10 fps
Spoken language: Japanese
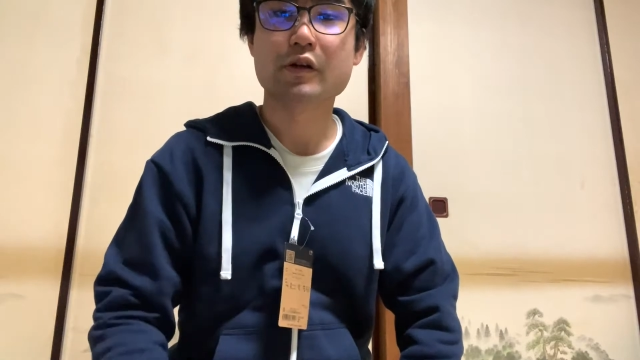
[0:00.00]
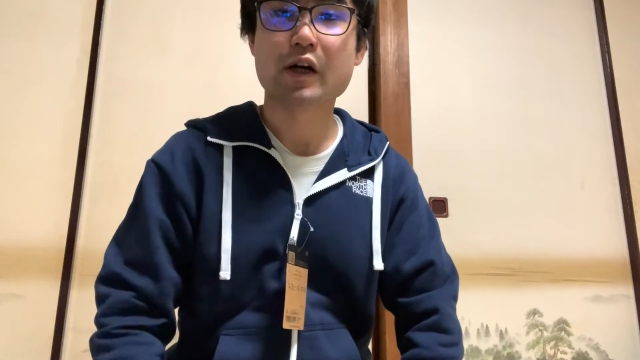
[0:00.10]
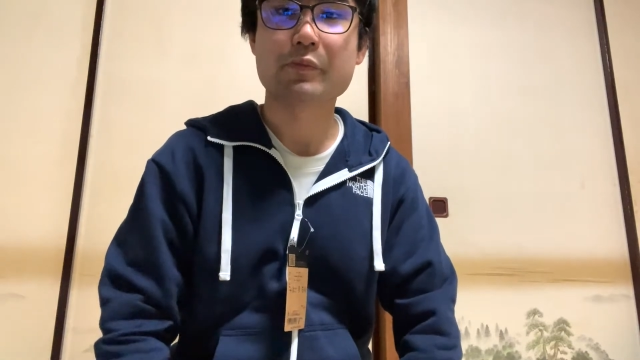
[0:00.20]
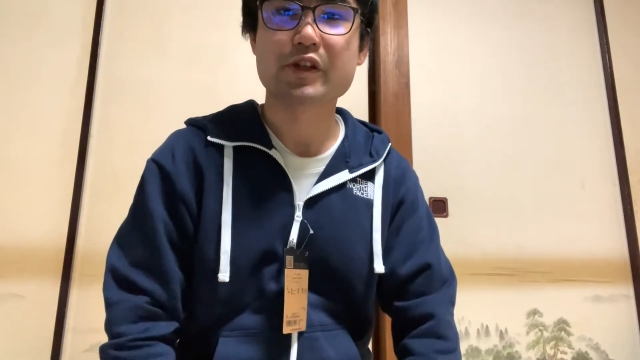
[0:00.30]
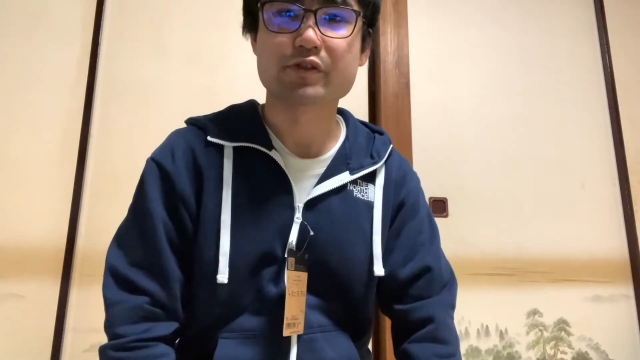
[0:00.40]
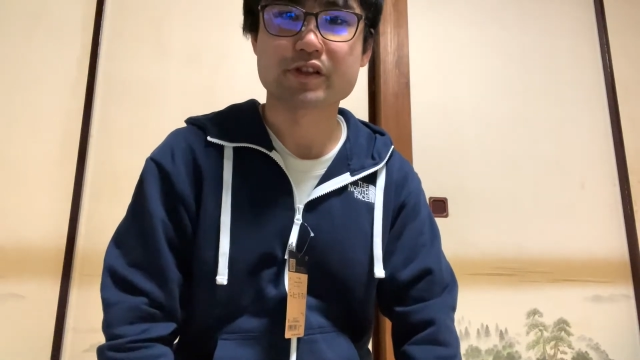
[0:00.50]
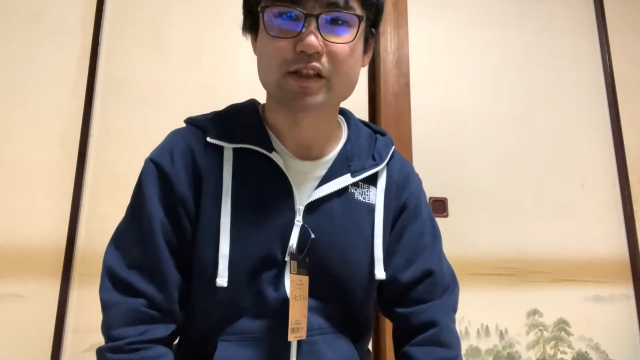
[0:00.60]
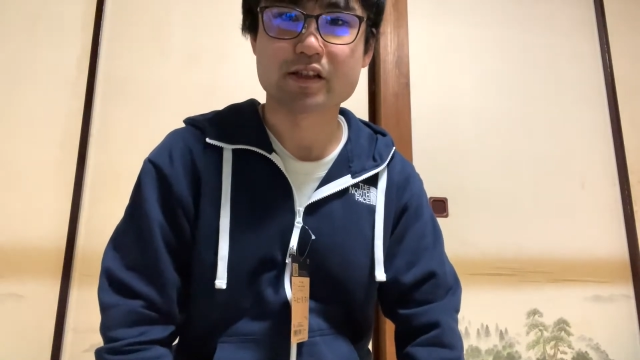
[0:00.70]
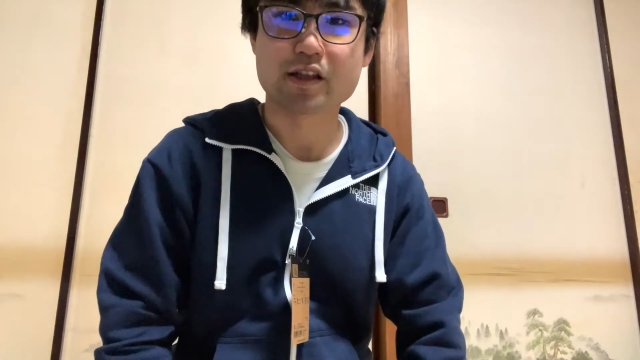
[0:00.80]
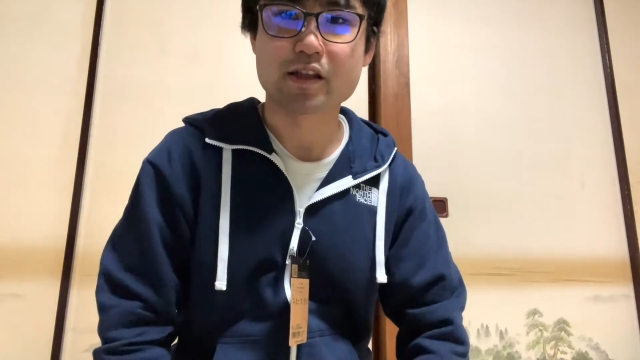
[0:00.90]
アピールしてい
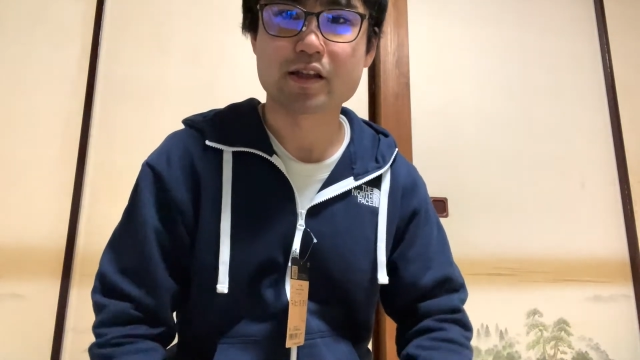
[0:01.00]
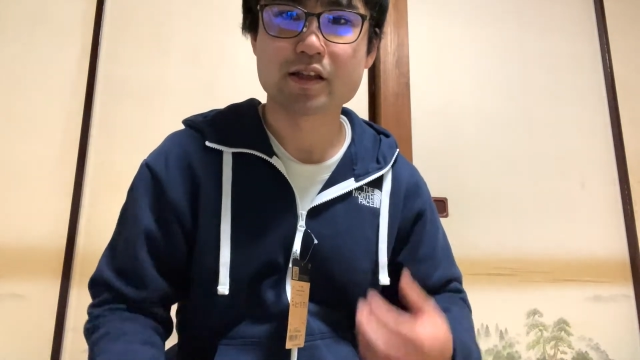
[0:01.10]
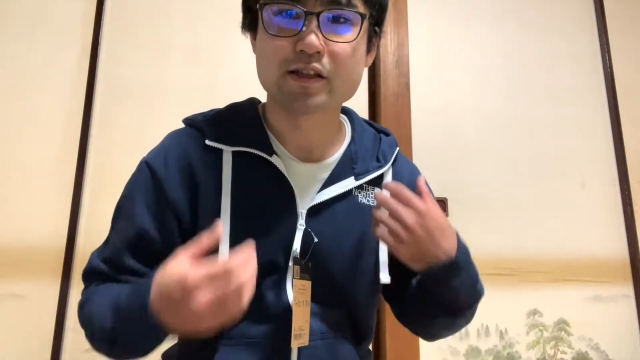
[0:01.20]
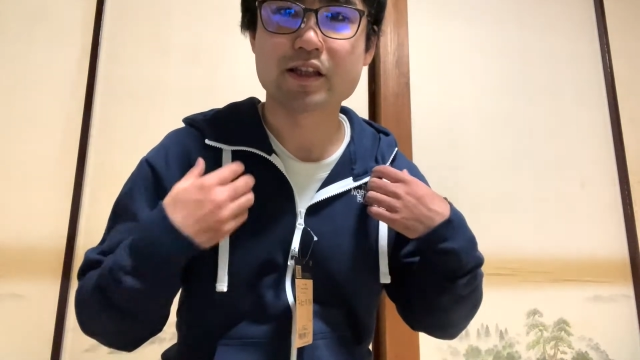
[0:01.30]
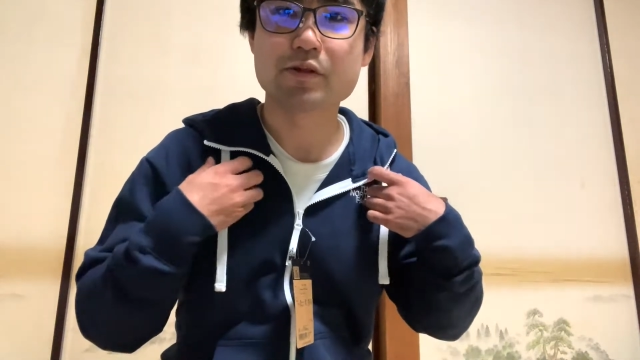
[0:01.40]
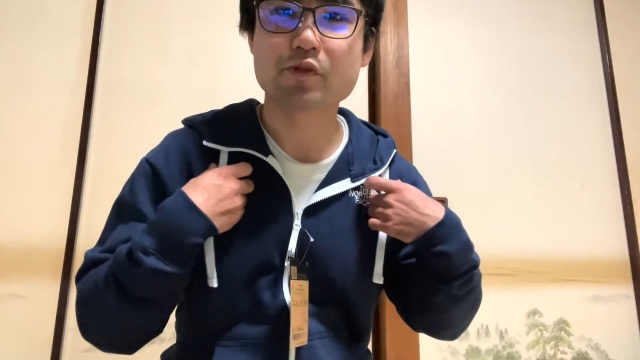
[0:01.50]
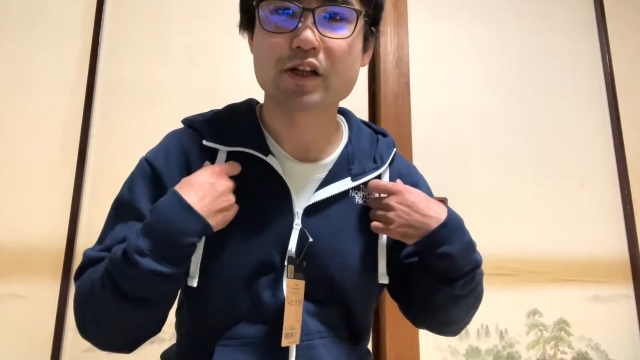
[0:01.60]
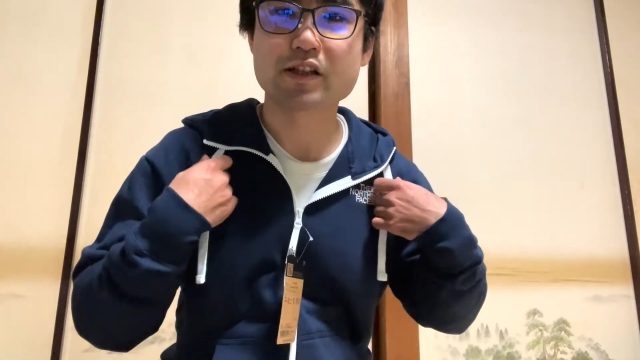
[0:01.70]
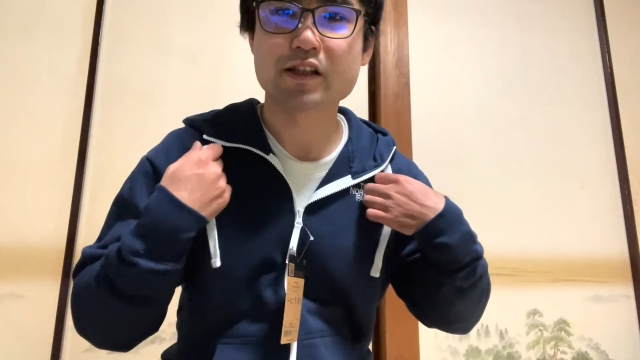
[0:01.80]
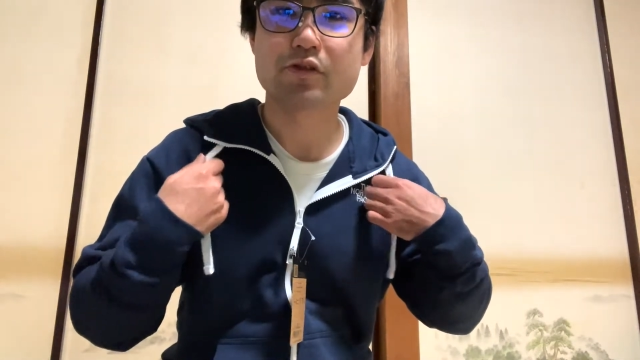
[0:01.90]
て紐がね